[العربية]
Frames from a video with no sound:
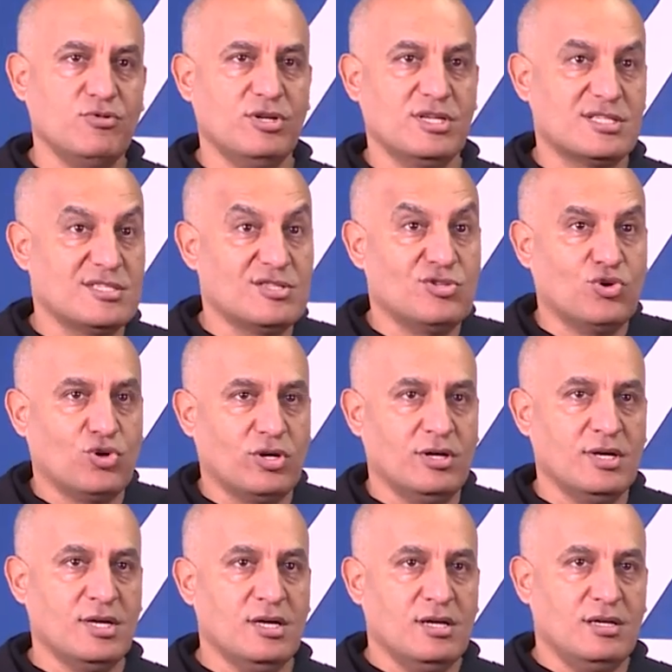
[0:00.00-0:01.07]
حنا صندوق
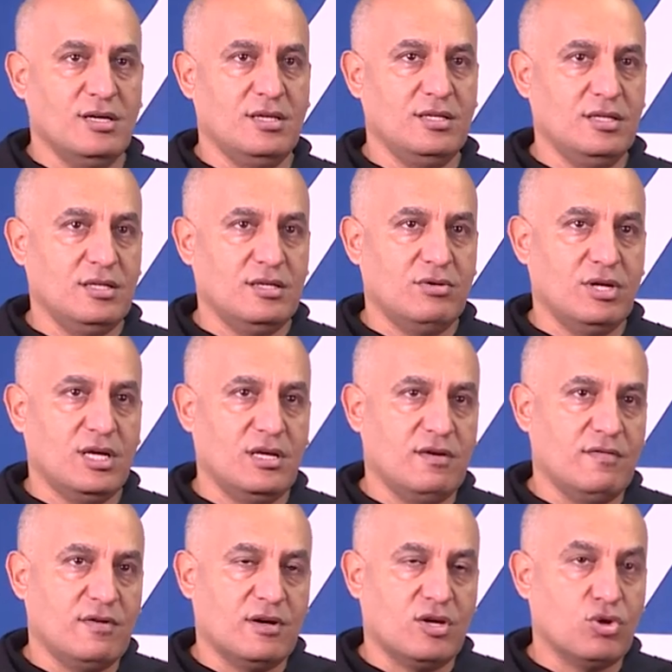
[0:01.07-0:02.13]
يعني
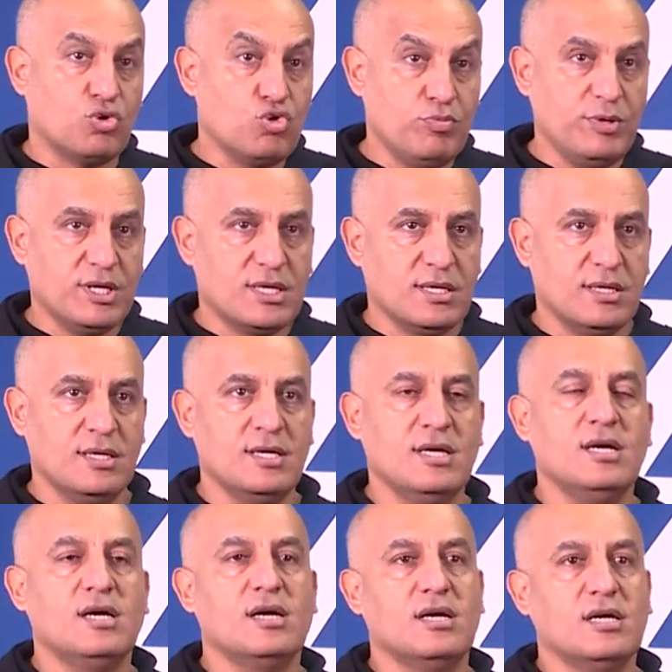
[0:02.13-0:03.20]
كوبيك
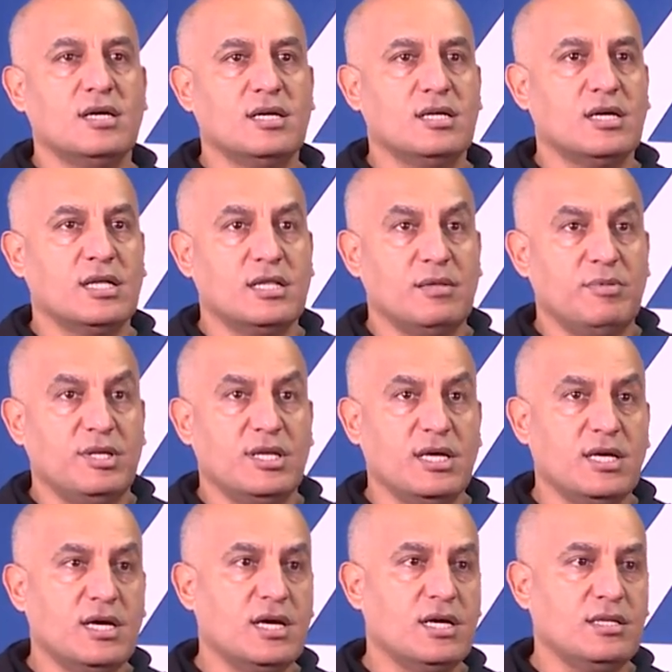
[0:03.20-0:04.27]
آه، هاد
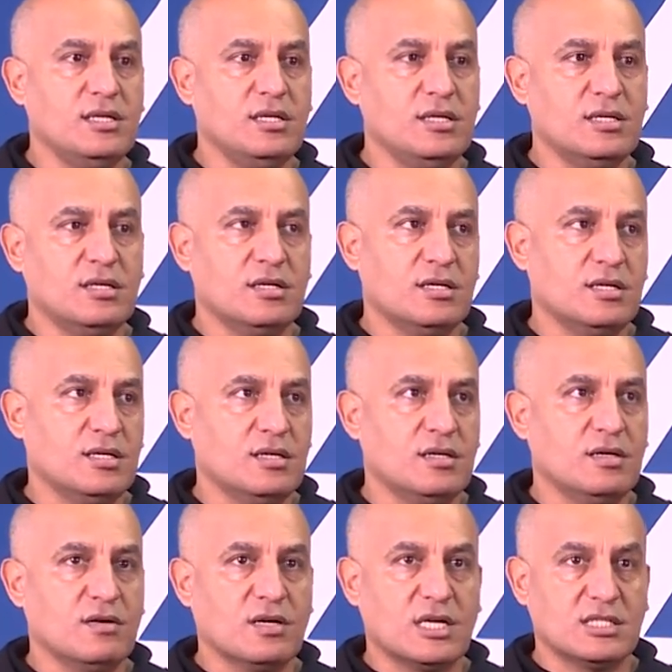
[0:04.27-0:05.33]
البنايه هذه
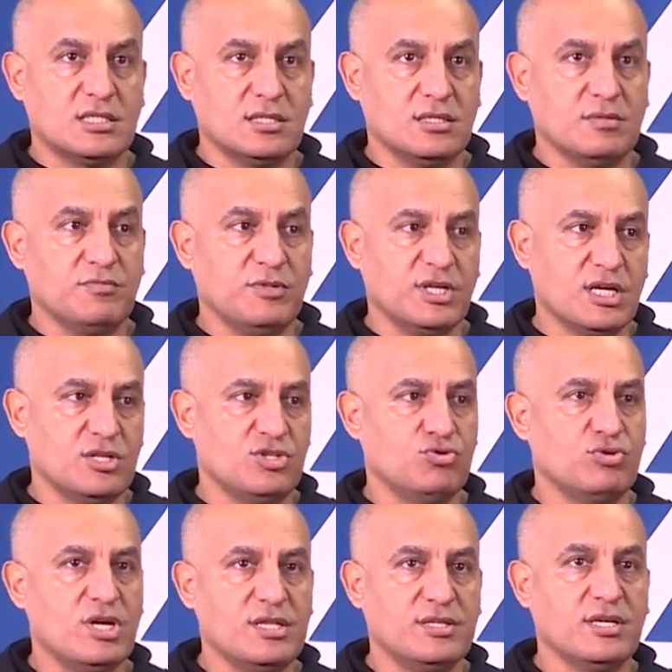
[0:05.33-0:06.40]
آه، ملي كنجيو
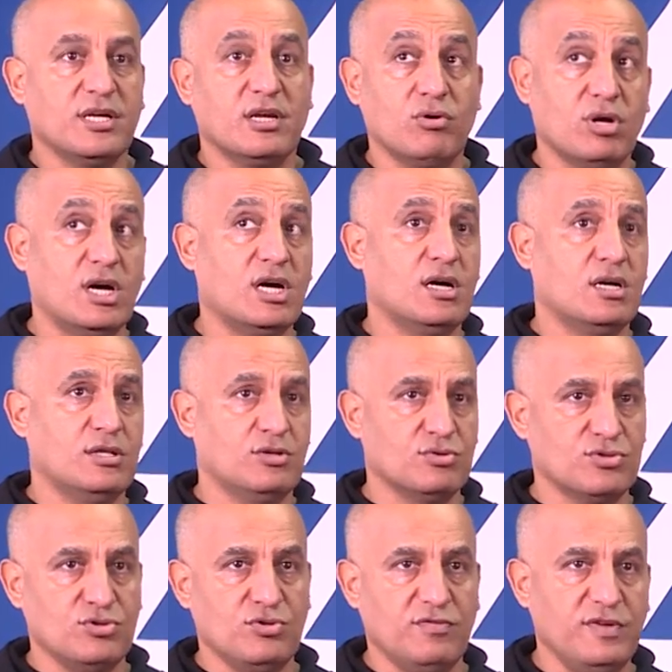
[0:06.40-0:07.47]
انتغريوها دون
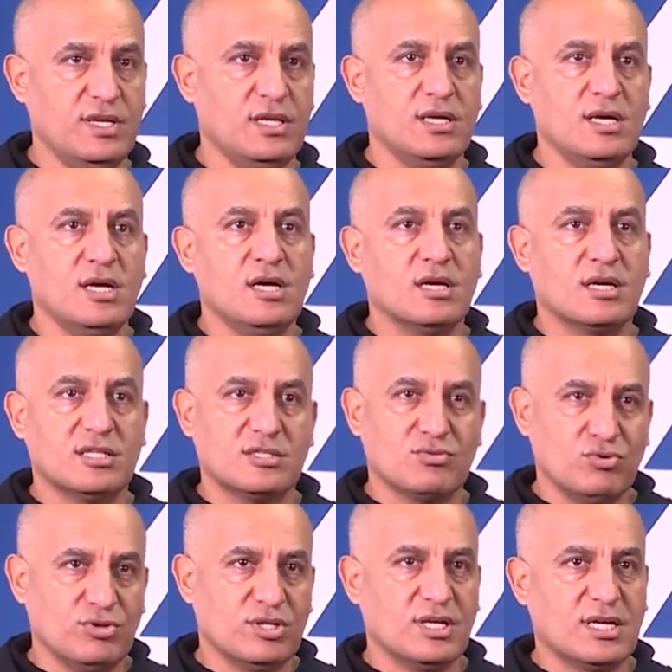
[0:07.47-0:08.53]
اون فيل
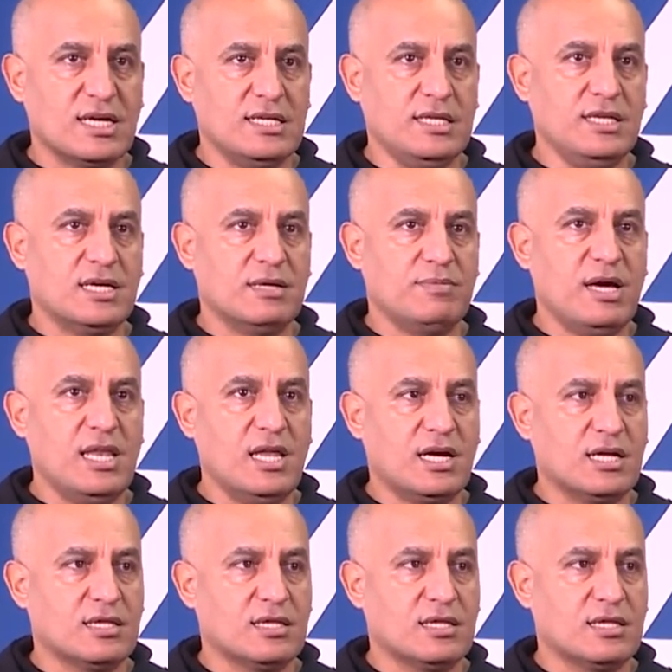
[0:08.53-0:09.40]
كتكون يعني بحال